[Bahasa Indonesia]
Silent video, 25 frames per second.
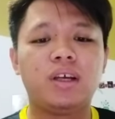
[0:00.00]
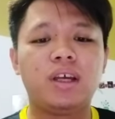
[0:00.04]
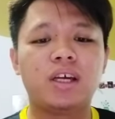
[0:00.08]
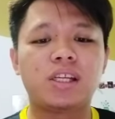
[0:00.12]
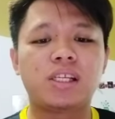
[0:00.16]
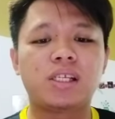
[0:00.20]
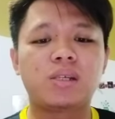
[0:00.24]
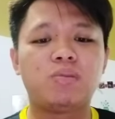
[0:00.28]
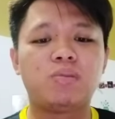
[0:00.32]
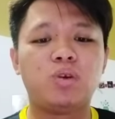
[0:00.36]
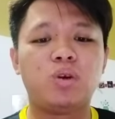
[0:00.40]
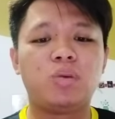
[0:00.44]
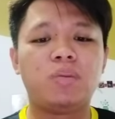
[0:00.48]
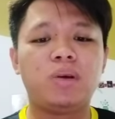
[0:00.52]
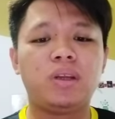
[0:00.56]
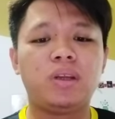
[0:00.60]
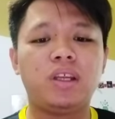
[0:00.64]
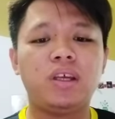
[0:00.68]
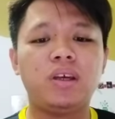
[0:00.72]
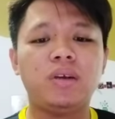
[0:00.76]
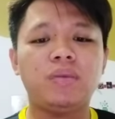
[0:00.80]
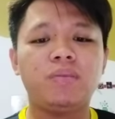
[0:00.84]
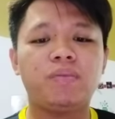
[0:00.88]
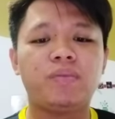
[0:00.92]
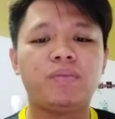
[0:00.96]
Yang sebelum
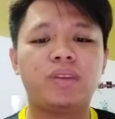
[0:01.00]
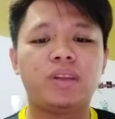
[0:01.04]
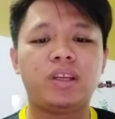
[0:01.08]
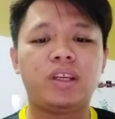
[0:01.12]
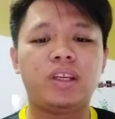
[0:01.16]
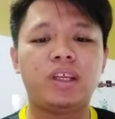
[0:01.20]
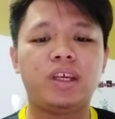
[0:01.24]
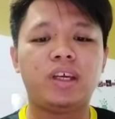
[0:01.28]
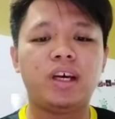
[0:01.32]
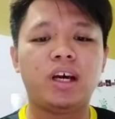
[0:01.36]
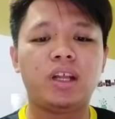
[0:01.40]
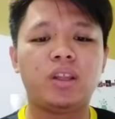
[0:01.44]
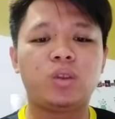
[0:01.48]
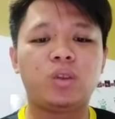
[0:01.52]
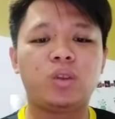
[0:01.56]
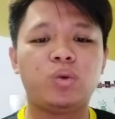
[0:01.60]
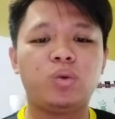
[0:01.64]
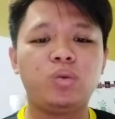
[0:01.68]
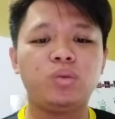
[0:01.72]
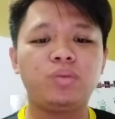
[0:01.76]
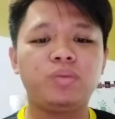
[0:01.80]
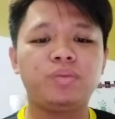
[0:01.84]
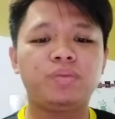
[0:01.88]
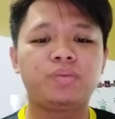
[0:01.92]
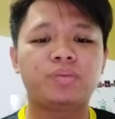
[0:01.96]
ini
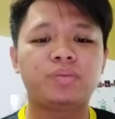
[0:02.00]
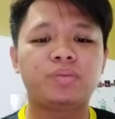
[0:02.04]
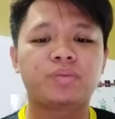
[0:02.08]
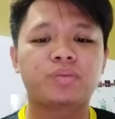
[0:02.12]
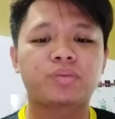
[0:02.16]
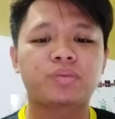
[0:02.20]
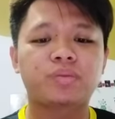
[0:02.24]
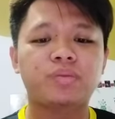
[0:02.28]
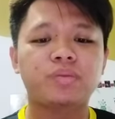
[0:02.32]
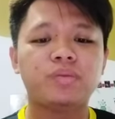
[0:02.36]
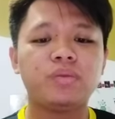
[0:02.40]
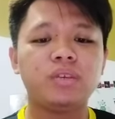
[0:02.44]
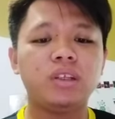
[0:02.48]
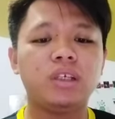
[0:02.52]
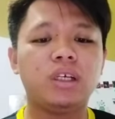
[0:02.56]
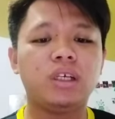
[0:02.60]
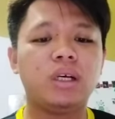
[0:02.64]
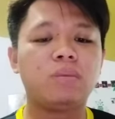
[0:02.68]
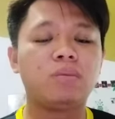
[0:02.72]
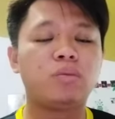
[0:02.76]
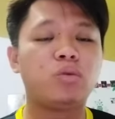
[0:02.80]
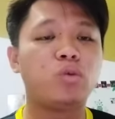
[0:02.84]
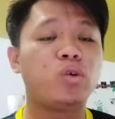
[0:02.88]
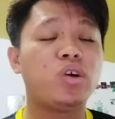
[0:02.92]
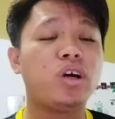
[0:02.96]
digantung
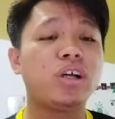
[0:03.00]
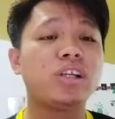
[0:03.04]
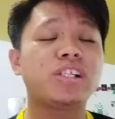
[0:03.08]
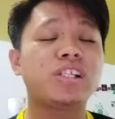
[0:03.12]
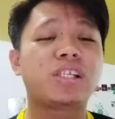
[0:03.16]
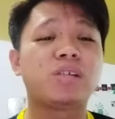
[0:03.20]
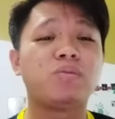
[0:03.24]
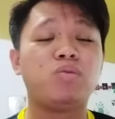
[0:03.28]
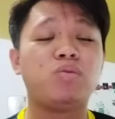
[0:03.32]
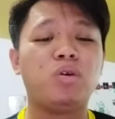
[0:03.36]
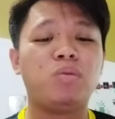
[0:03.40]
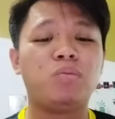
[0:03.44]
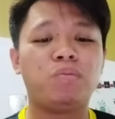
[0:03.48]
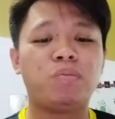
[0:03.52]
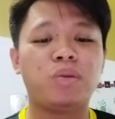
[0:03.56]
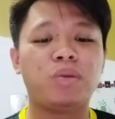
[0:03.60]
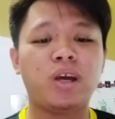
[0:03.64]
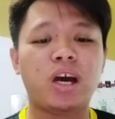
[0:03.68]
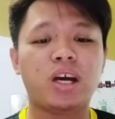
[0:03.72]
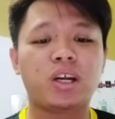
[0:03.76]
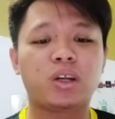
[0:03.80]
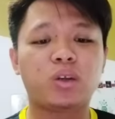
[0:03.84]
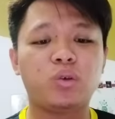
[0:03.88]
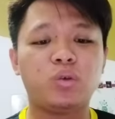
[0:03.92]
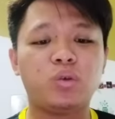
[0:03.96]
dalam tugas sebelum
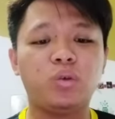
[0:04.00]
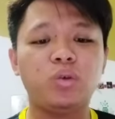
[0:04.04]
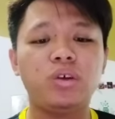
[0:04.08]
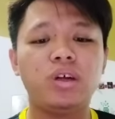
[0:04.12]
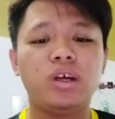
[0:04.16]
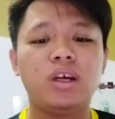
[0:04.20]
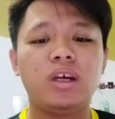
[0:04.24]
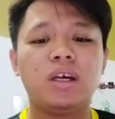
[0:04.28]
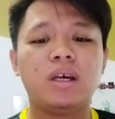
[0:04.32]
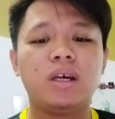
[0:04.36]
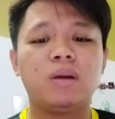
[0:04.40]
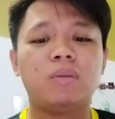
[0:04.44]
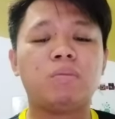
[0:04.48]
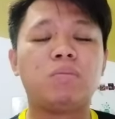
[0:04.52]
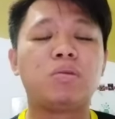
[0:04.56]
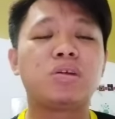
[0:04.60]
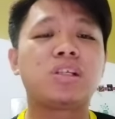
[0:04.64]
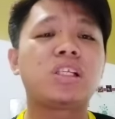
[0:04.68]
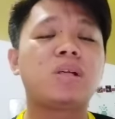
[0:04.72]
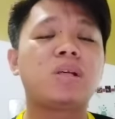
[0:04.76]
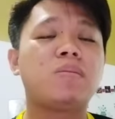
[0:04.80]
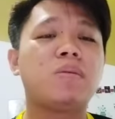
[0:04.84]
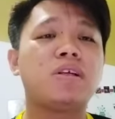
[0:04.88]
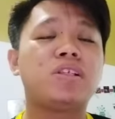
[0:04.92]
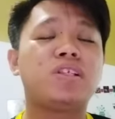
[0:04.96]
PRU
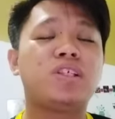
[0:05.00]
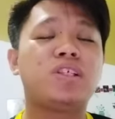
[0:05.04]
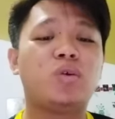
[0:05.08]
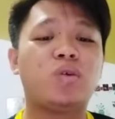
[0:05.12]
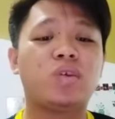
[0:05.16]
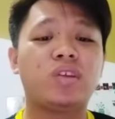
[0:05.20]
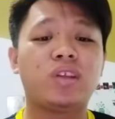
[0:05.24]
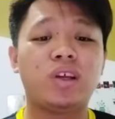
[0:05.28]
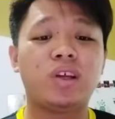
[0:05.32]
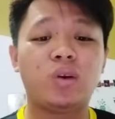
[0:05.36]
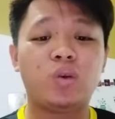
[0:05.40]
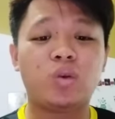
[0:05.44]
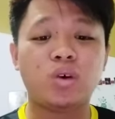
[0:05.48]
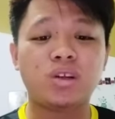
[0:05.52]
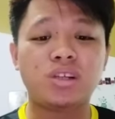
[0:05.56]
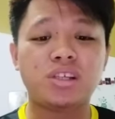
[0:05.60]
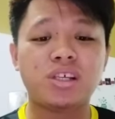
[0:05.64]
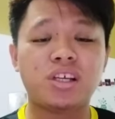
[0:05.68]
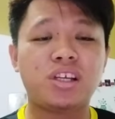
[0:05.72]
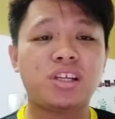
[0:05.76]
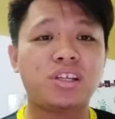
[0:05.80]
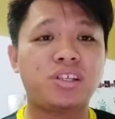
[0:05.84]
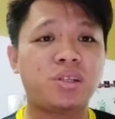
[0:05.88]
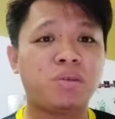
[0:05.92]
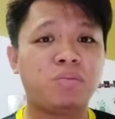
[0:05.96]
bersama jawatan
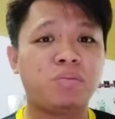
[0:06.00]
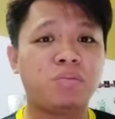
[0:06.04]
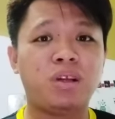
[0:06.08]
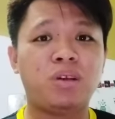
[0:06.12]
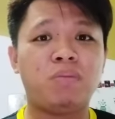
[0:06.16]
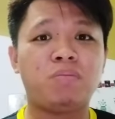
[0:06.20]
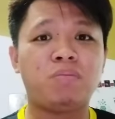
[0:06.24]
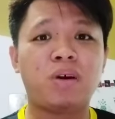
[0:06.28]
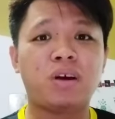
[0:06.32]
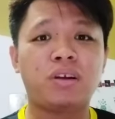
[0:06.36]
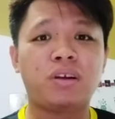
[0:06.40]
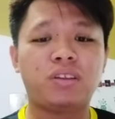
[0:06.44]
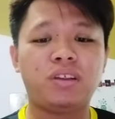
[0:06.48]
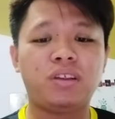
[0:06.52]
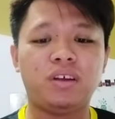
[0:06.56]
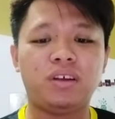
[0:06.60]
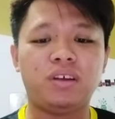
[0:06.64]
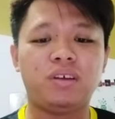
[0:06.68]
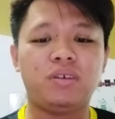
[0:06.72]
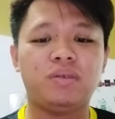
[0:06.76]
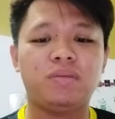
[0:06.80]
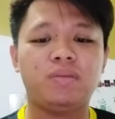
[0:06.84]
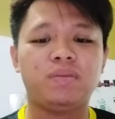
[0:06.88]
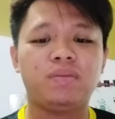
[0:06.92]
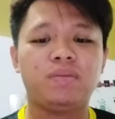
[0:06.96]
kuasa disiplin parti.
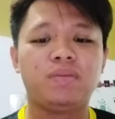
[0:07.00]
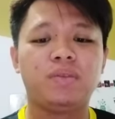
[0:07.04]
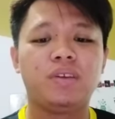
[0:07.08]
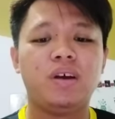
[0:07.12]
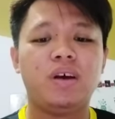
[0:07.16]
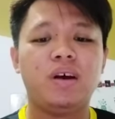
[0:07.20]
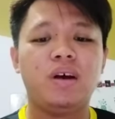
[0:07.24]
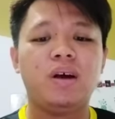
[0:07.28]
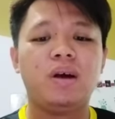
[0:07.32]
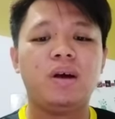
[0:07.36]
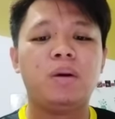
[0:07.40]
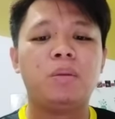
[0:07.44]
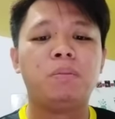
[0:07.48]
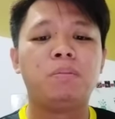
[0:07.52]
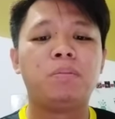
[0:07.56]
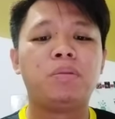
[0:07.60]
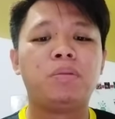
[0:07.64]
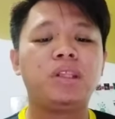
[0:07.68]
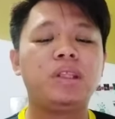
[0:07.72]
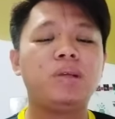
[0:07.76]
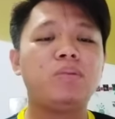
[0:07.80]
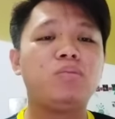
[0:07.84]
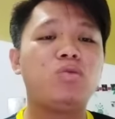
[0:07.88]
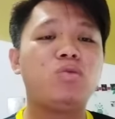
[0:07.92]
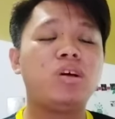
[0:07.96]

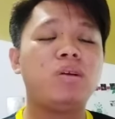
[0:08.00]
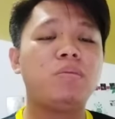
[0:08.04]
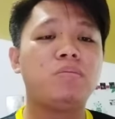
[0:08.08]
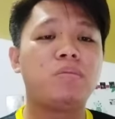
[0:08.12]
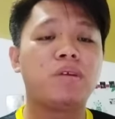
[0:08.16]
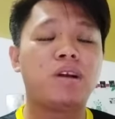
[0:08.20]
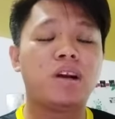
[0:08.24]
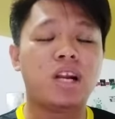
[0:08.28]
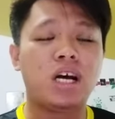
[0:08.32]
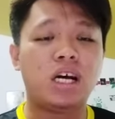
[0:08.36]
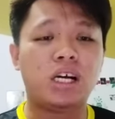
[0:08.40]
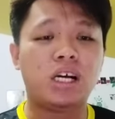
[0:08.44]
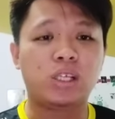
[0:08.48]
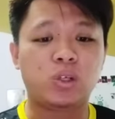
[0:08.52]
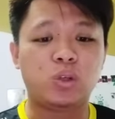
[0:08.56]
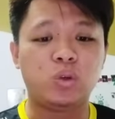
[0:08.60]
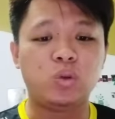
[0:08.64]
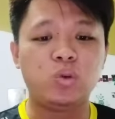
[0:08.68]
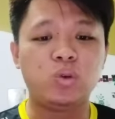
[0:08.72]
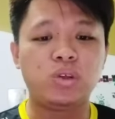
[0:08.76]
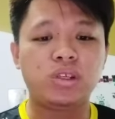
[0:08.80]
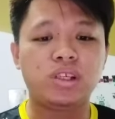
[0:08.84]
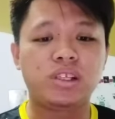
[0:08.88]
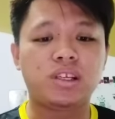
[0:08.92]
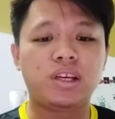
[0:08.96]
Pertemuan
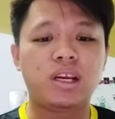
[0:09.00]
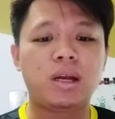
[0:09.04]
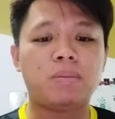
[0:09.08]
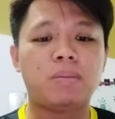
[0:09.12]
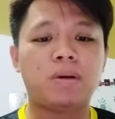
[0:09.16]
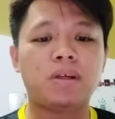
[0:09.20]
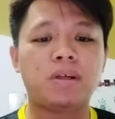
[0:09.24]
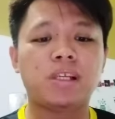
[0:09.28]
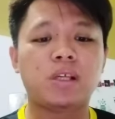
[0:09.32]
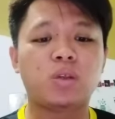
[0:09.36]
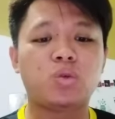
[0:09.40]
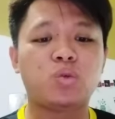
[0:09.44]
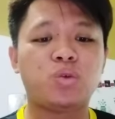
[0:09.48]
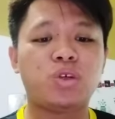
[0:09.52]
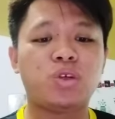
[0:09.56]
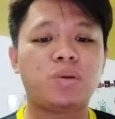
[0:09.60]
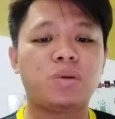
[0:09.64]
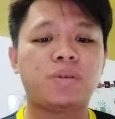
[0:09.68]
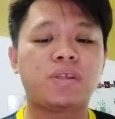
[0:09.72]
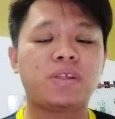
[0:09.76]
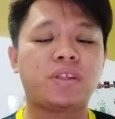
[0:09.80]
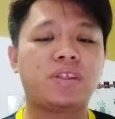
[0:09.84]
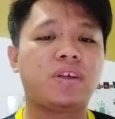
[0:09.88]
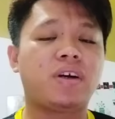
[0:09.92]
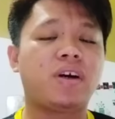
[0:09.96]
berlangsung selama satu
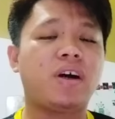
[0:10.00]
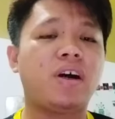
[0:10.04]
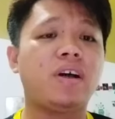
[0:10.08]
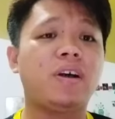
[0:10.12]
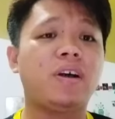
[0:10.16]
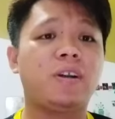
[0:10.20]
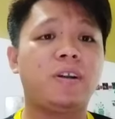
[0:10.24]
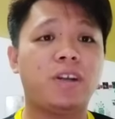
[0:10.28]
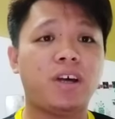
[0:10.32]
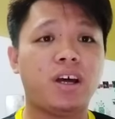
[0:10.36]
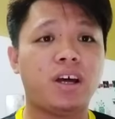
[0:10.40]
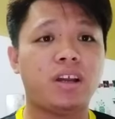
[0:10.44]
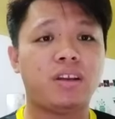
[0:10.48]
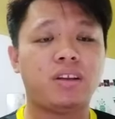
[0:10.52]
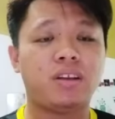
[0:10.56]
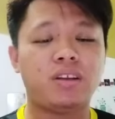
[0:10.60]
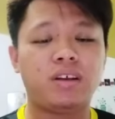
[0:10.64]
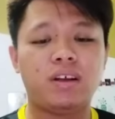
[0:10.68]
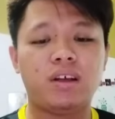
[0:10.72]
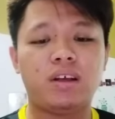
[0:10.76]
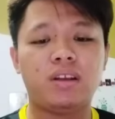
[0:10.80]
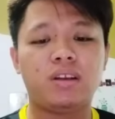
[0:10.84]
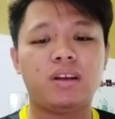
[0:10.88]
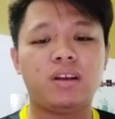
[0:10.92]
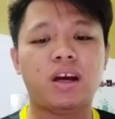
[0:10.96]
jam setengah dan
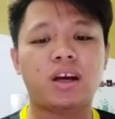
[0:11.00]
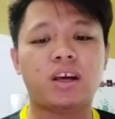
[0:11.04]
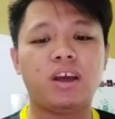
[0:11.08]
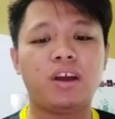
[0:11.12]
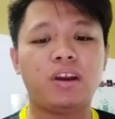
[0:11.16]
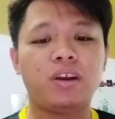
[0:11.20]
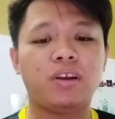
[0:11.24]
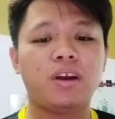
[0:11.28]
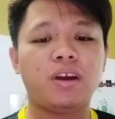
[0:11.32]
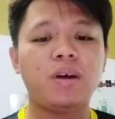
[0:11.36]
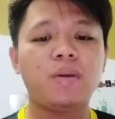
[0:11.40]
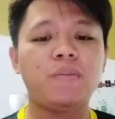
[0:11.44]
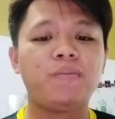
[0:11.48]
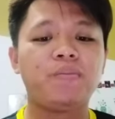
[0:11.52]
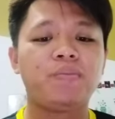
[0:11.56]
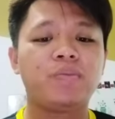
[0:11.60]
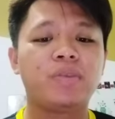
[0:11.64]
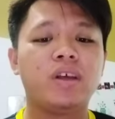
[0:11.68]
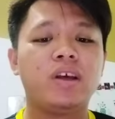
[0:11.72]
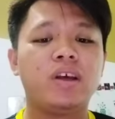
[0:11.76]
akhirnya